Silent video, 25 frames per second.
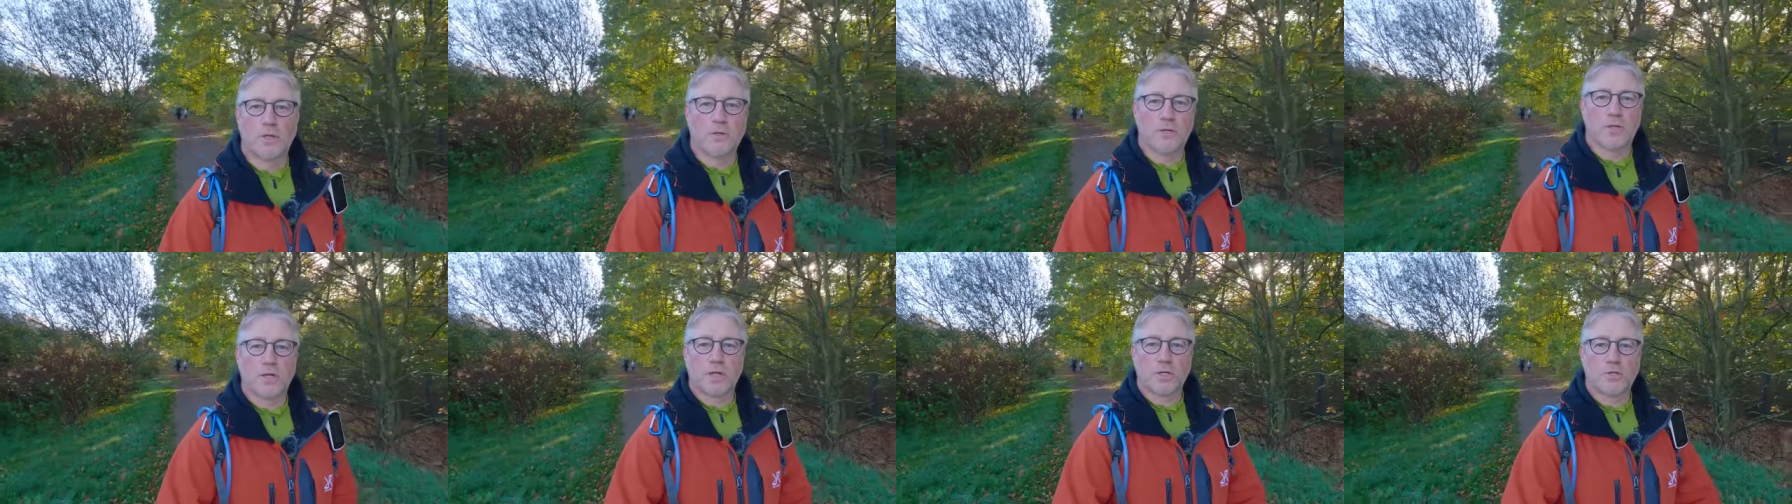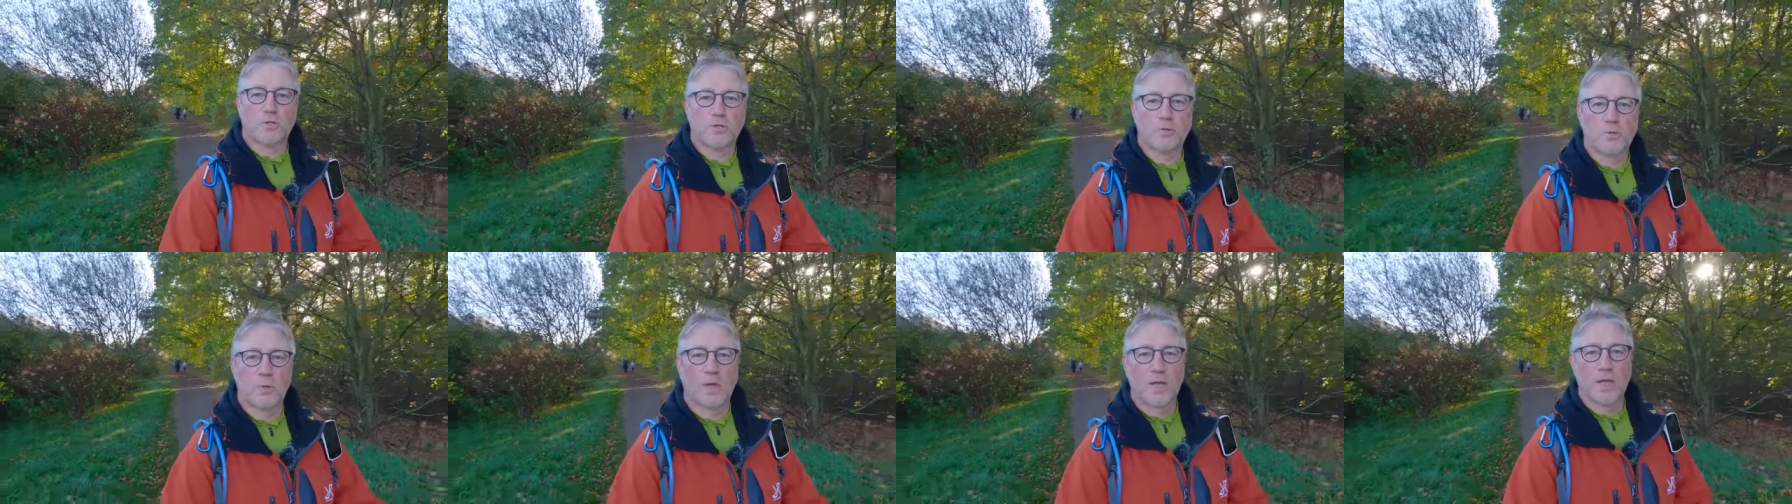und
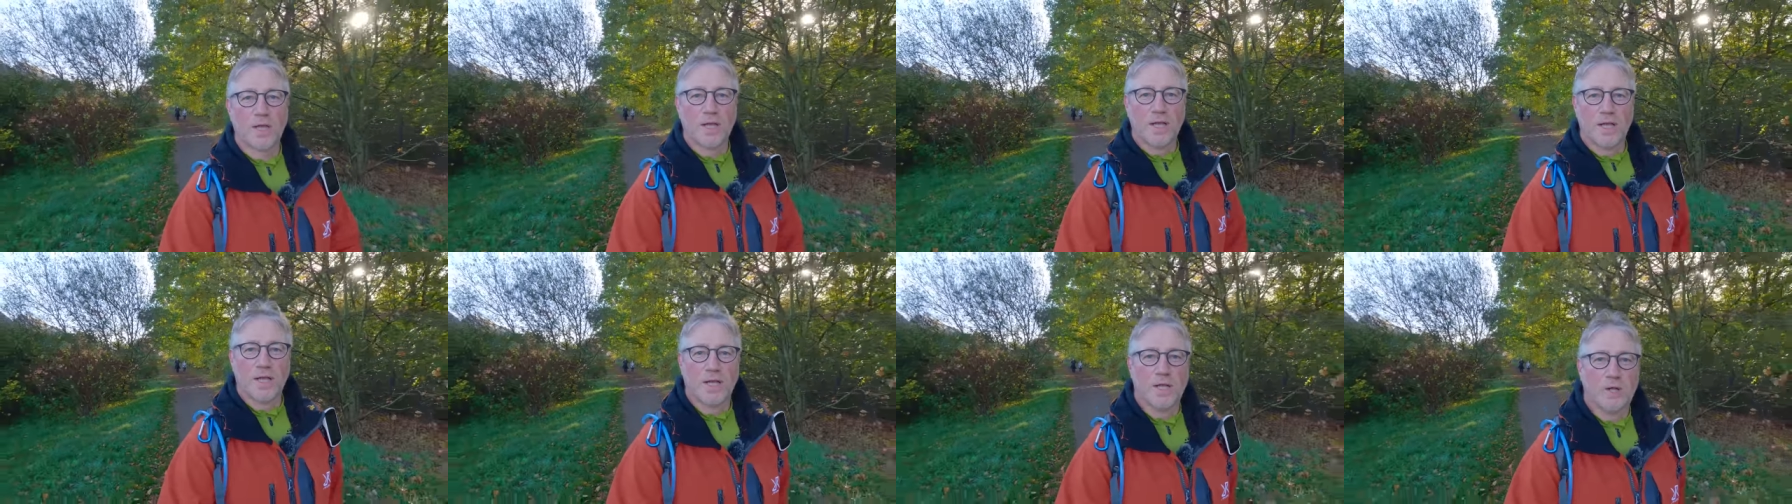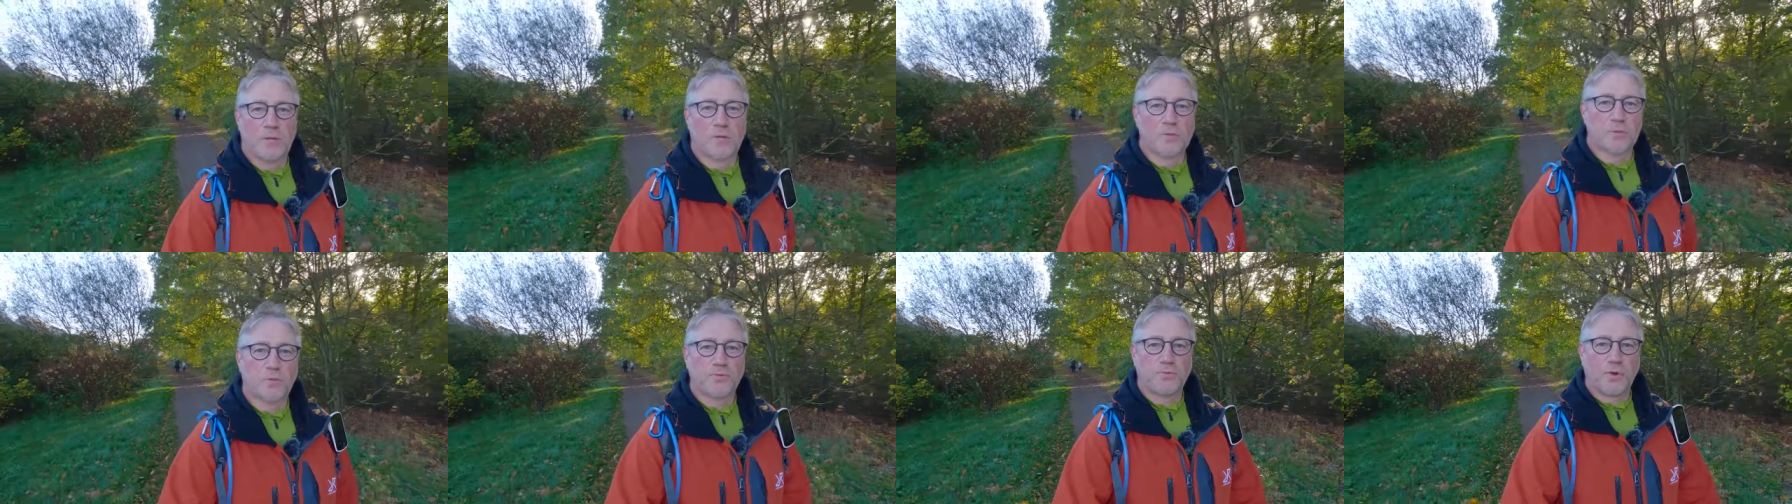Natur
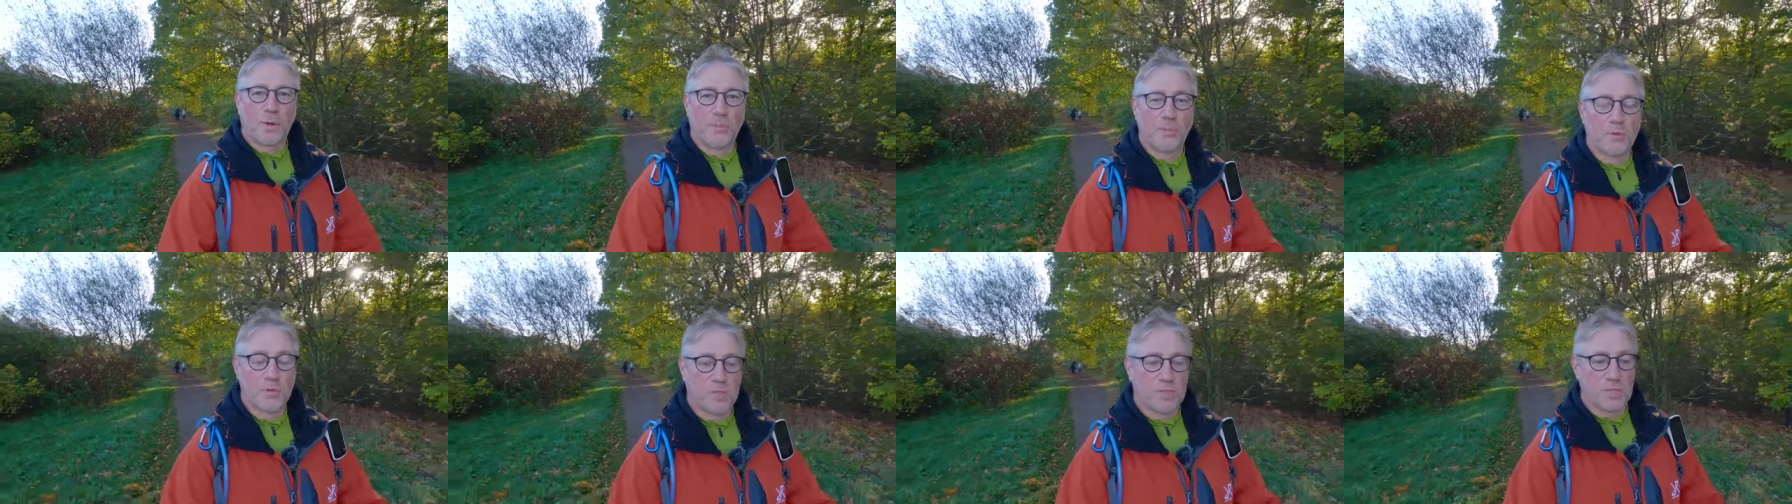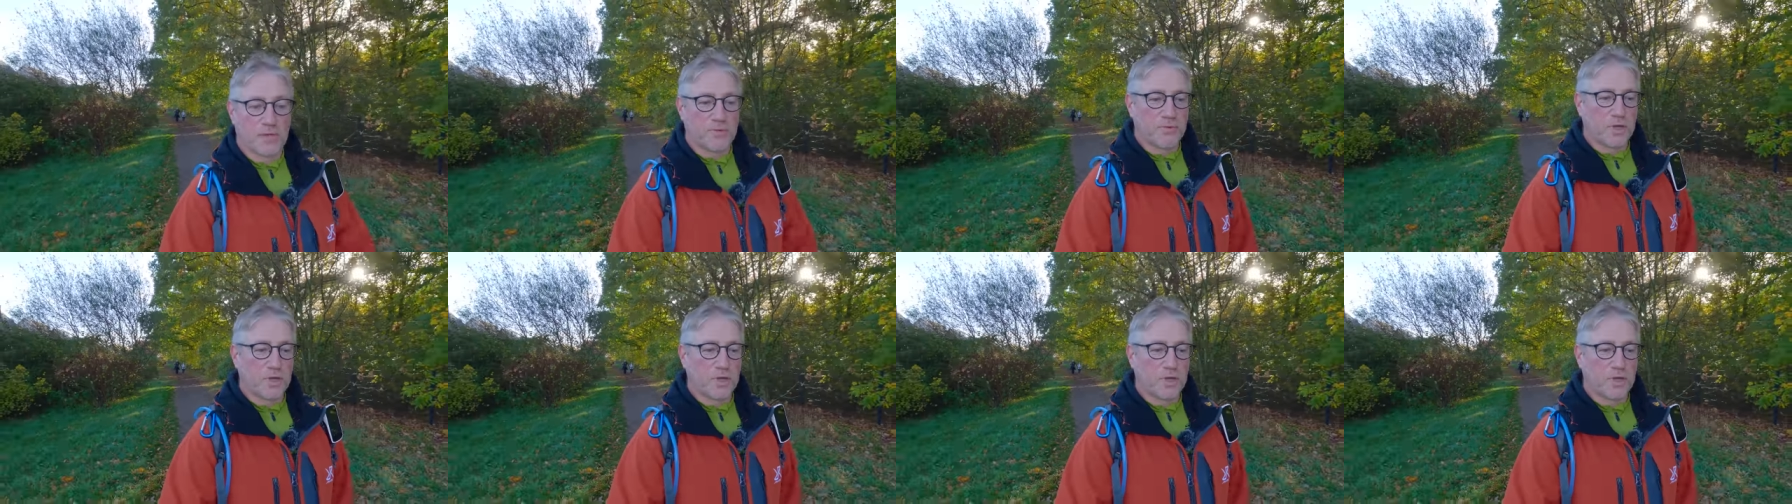und so verbunden.